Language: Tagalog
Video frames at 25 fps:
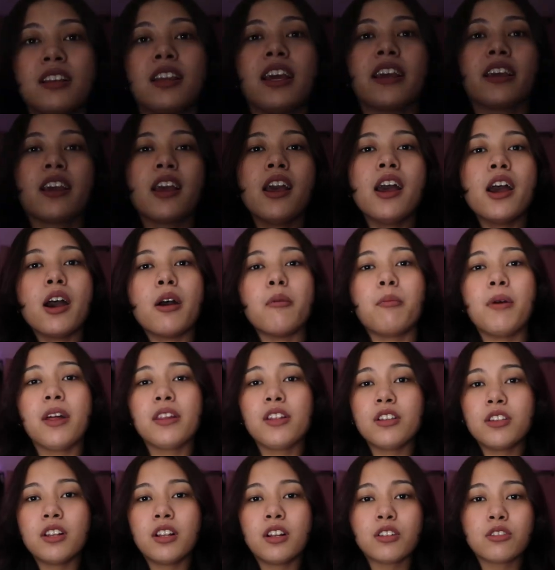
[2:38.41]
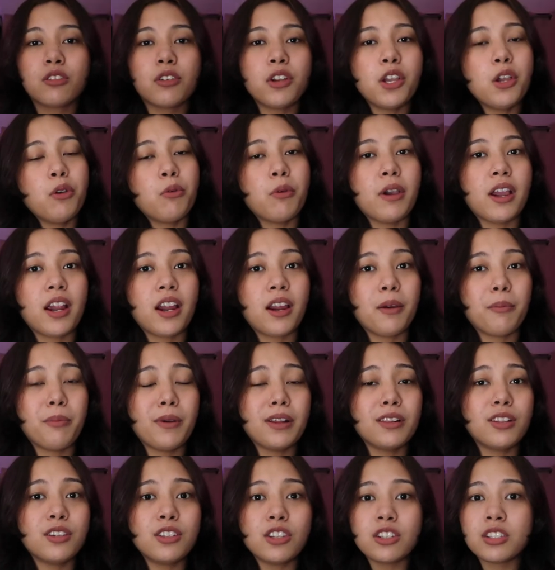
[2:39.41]
Like, pwede nyo lang to i-wear.
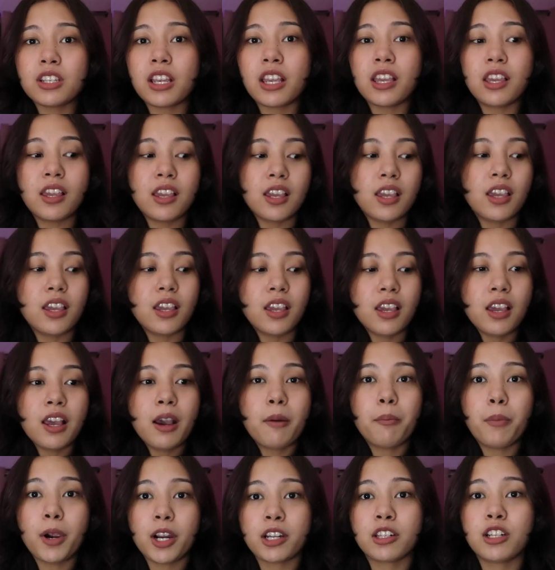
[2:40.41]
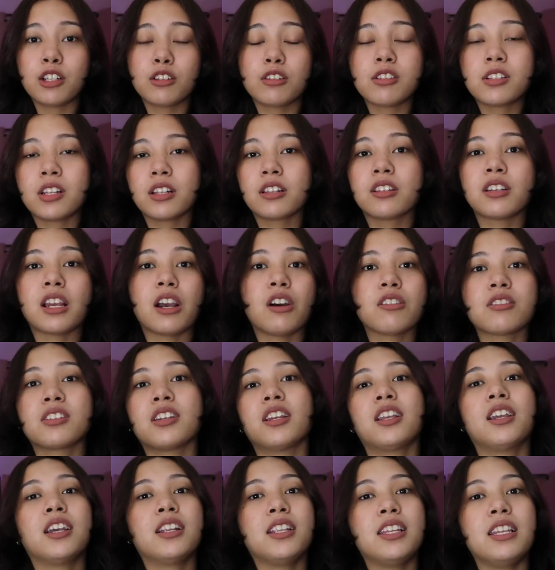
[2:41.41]
Pwede nyo siya i-partner dun sa
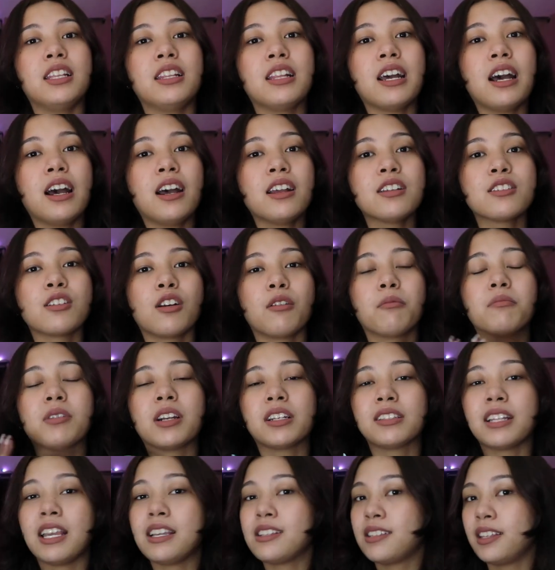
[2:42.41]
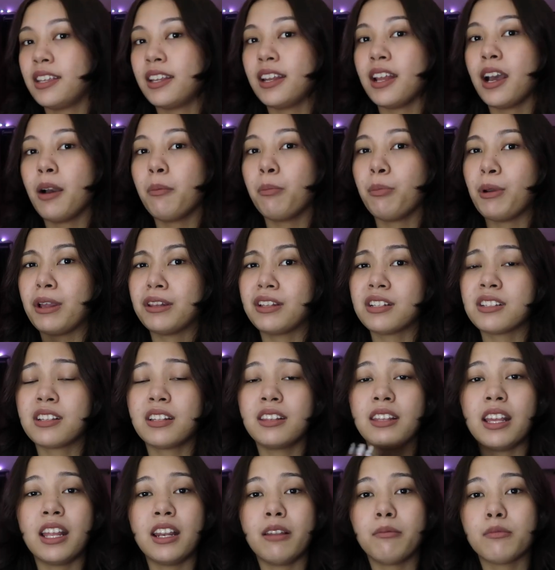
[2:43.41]
trouser kanina. Sobrang nice niya na. Pwede
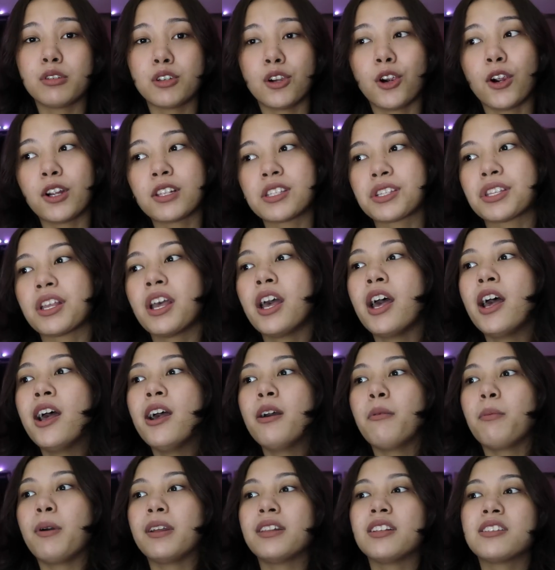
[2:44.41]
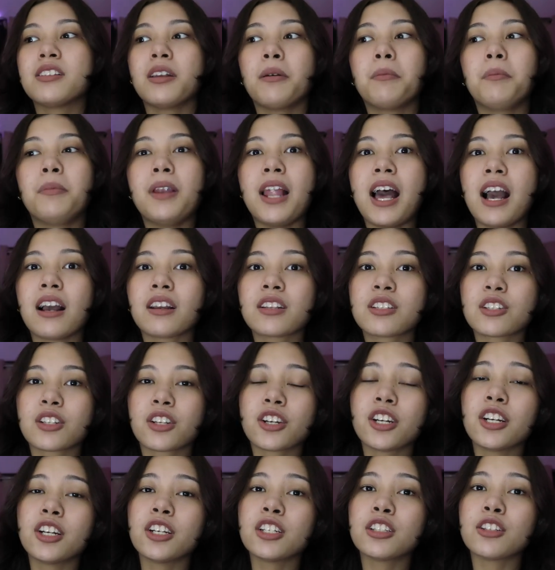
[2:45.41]
sa denim shorts. Pwede sa black
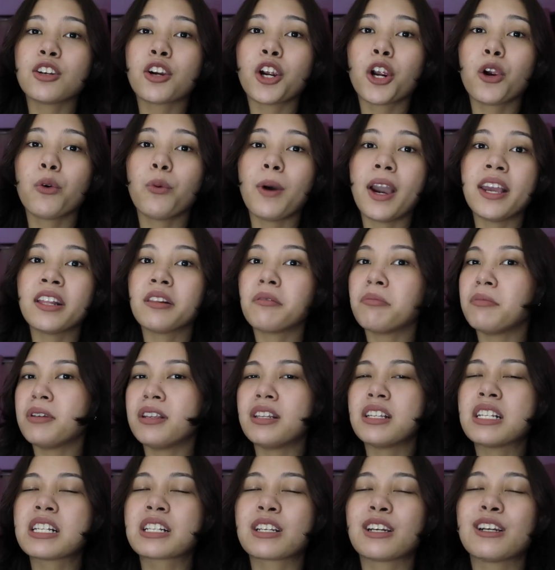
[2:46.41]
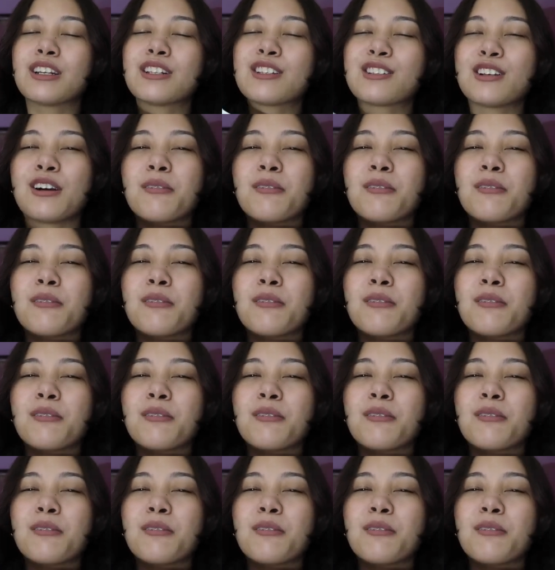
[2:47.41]
skirt or white mini skirt.